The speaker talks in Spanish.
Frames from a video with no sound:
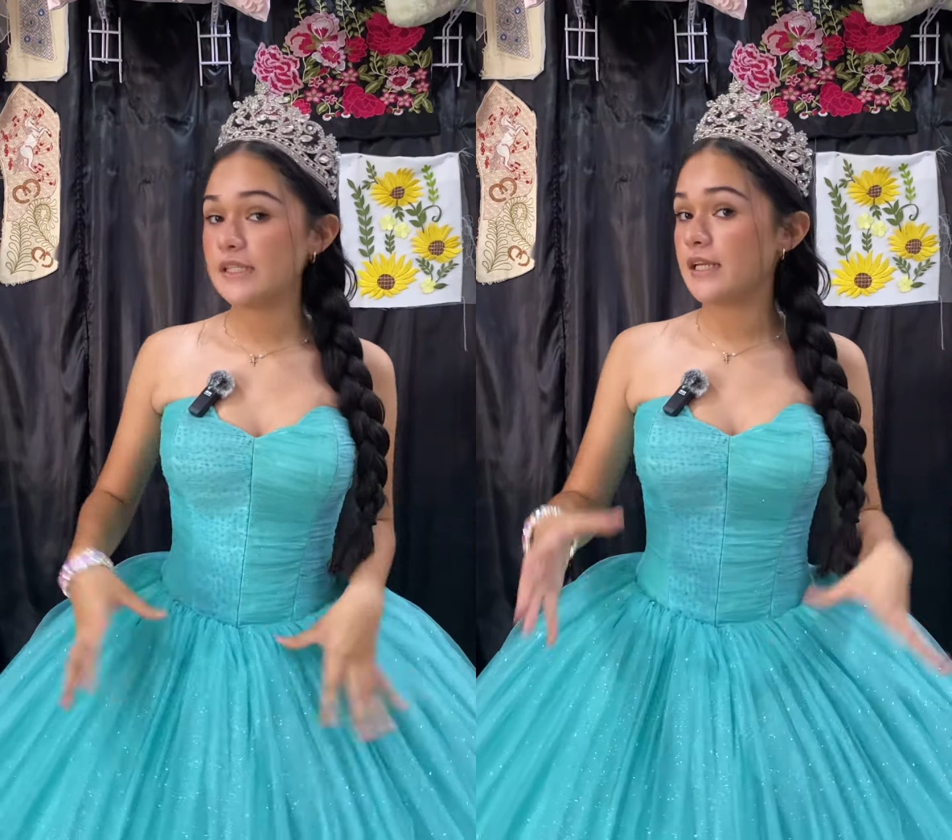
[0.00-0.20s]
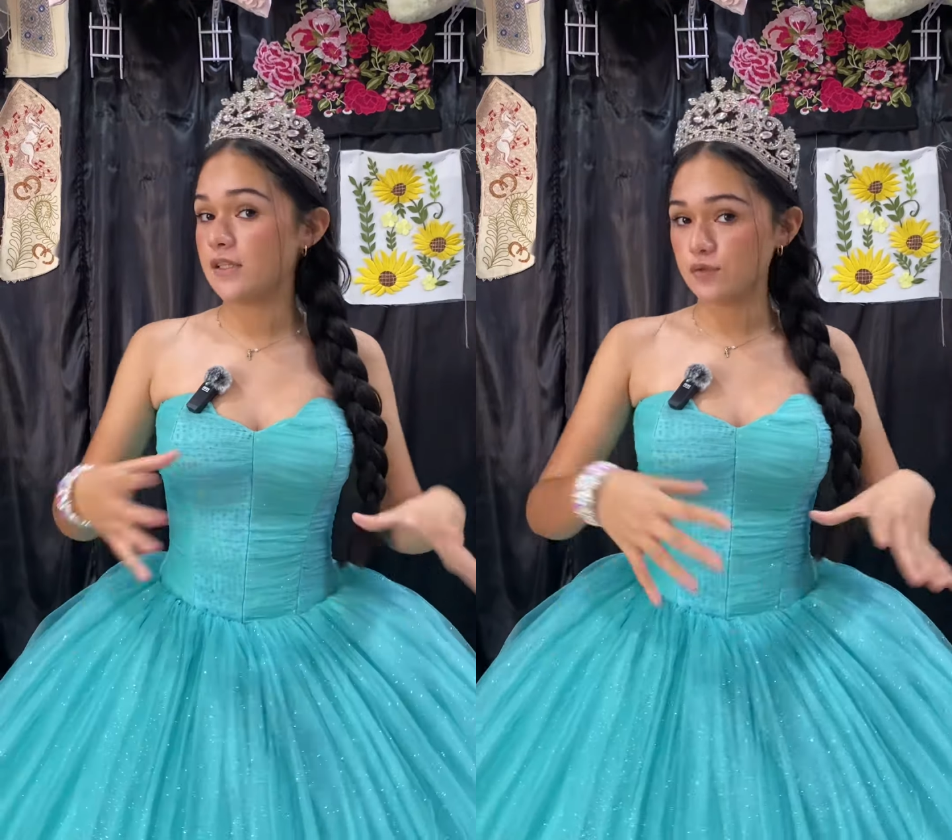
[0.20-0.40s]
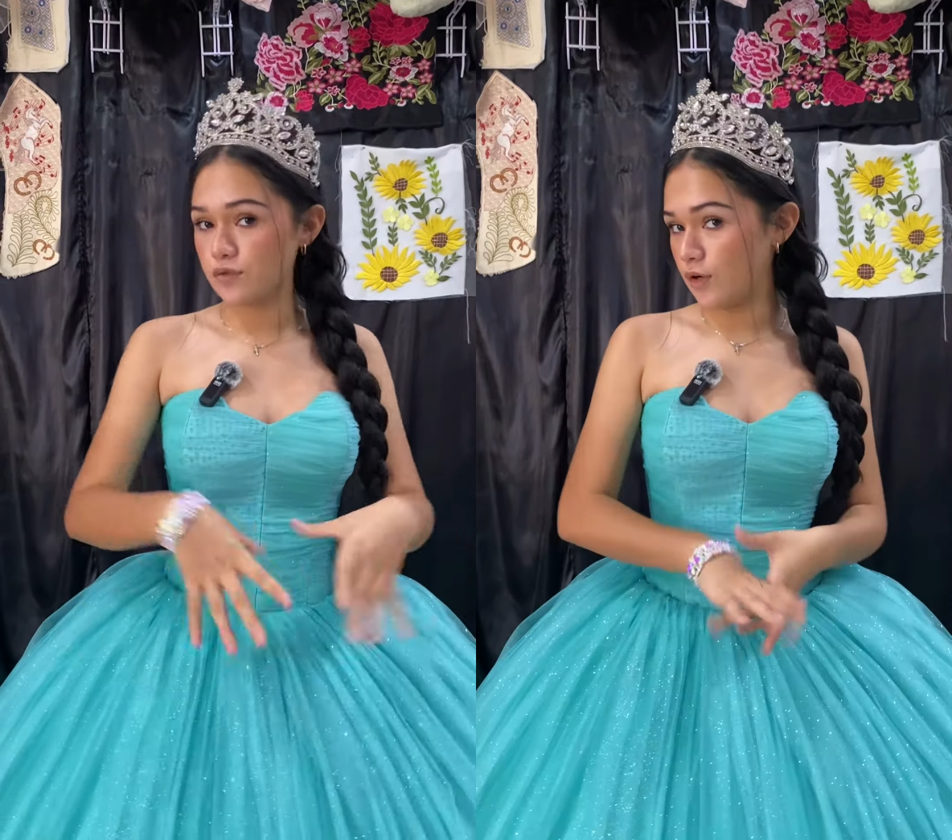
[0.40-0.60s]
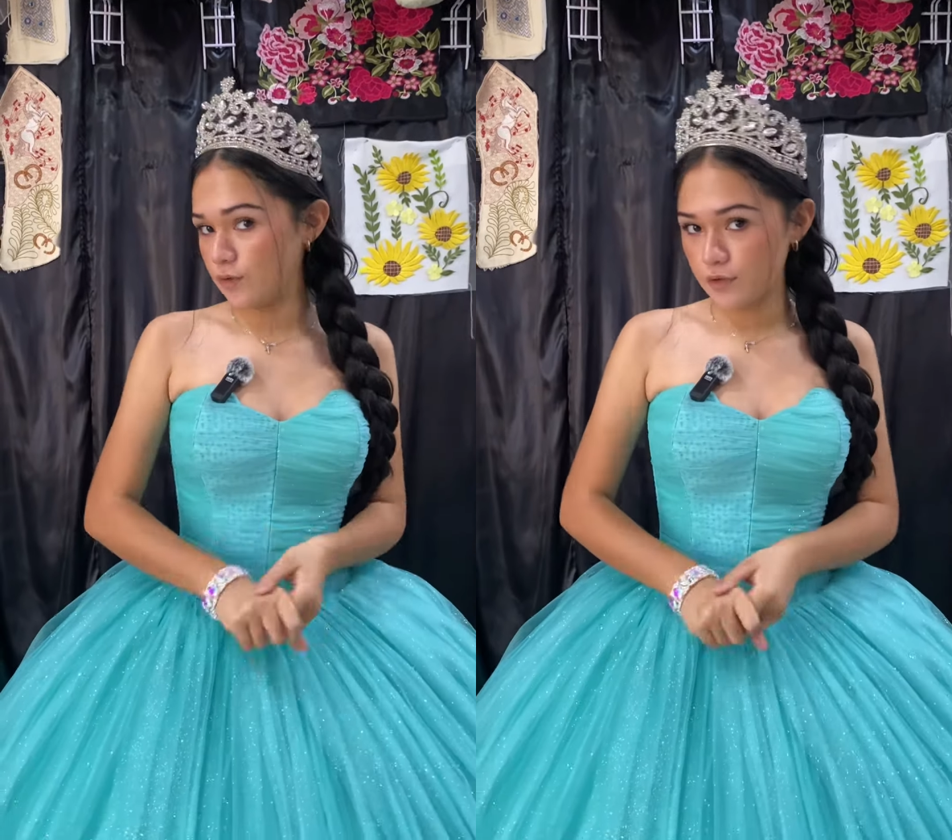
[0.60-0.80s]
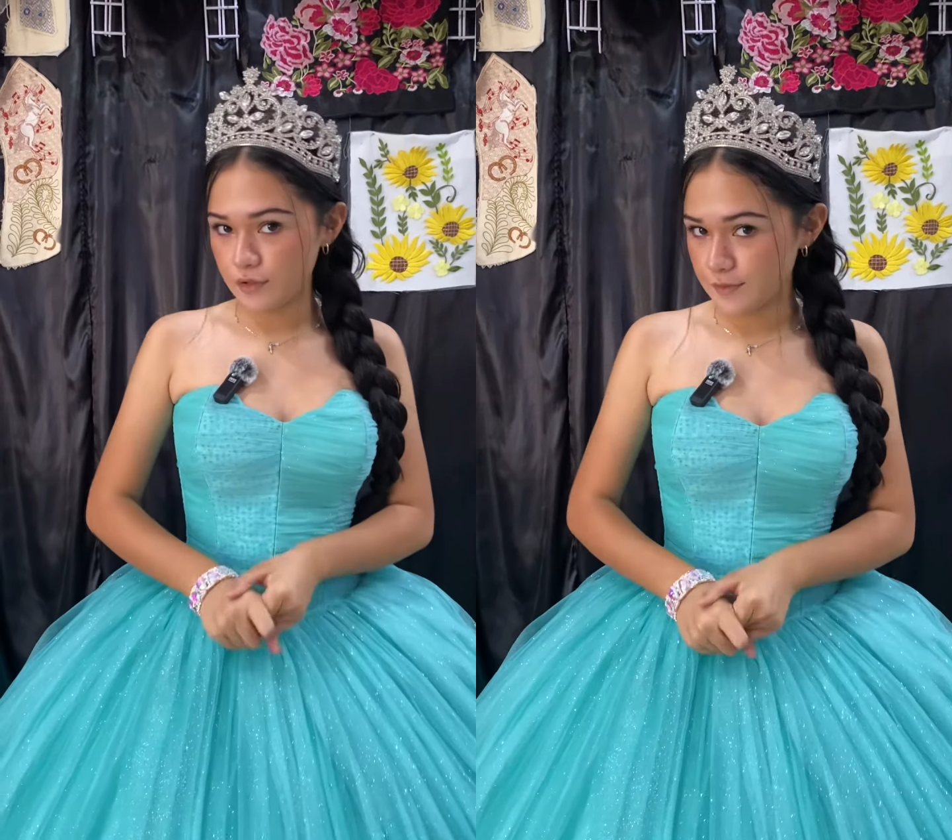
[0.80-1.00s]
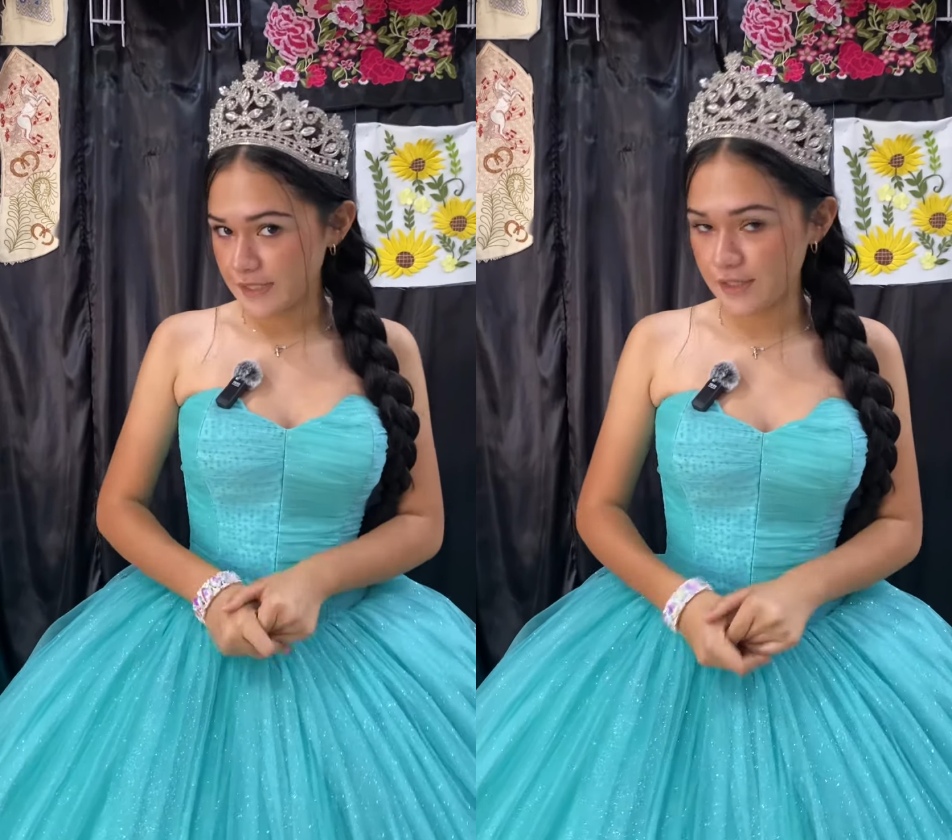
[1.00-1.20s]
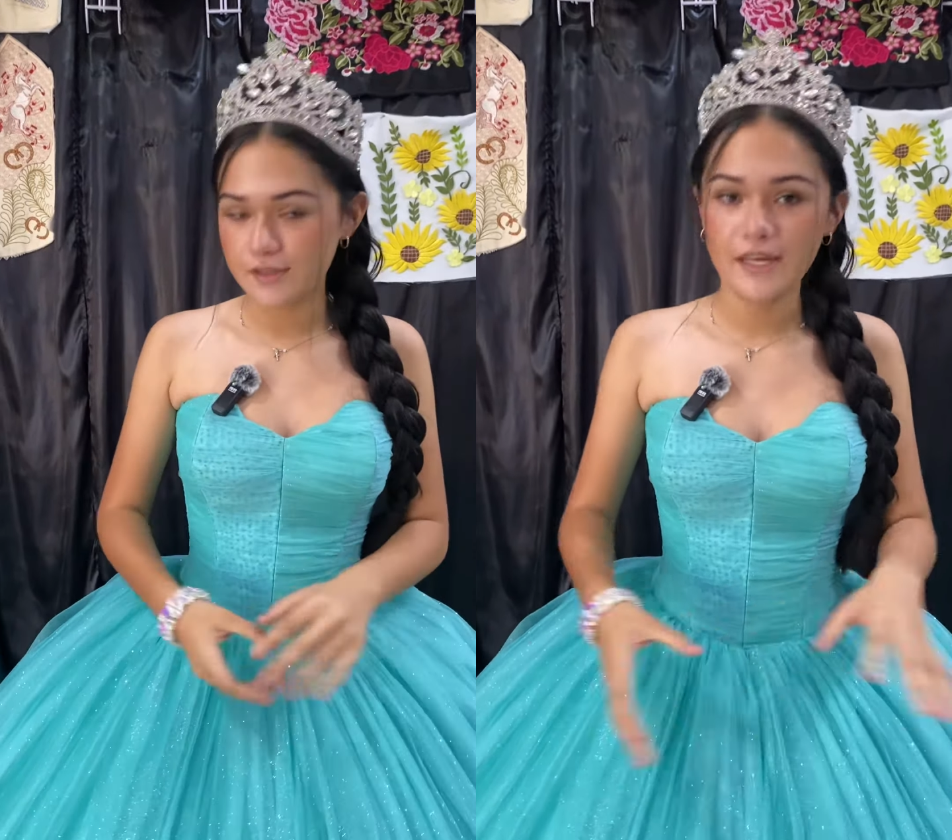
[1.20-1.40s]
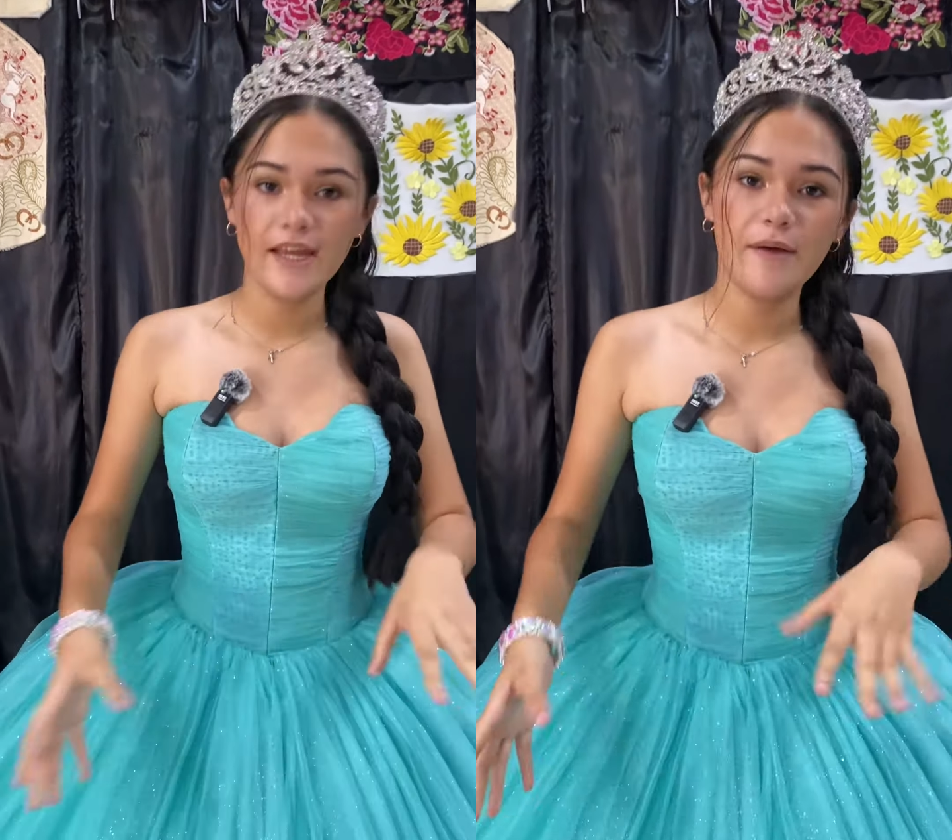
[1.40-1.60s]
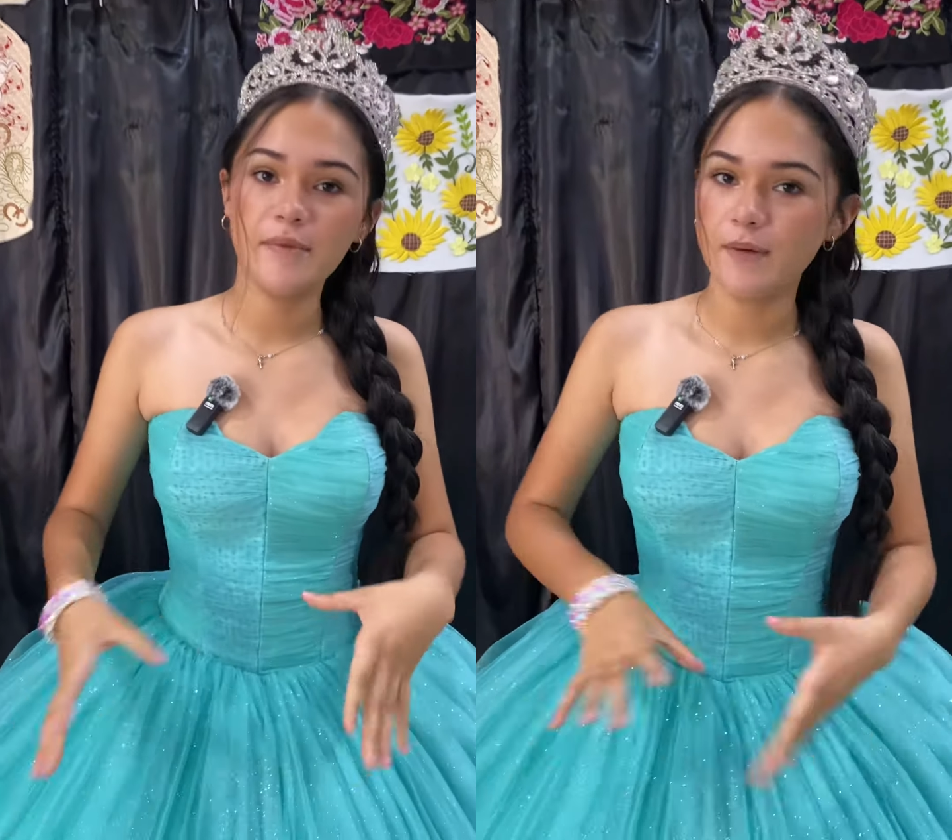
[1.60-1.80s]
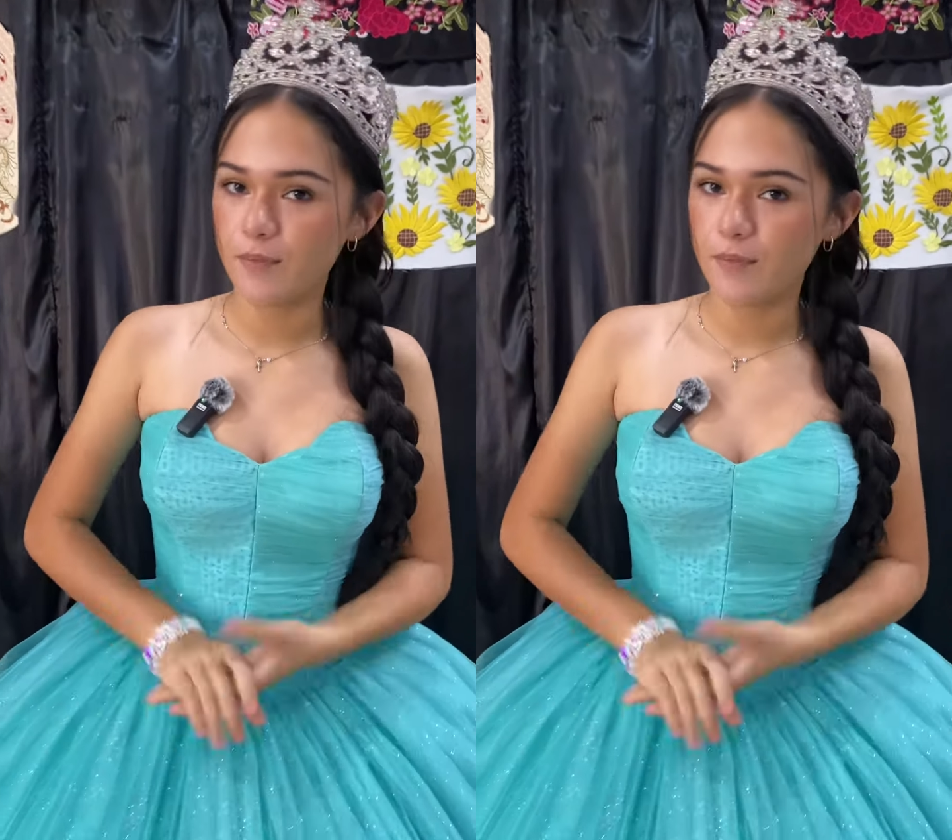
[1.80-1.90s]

Si les gustó alguno de los vestidos que ya me he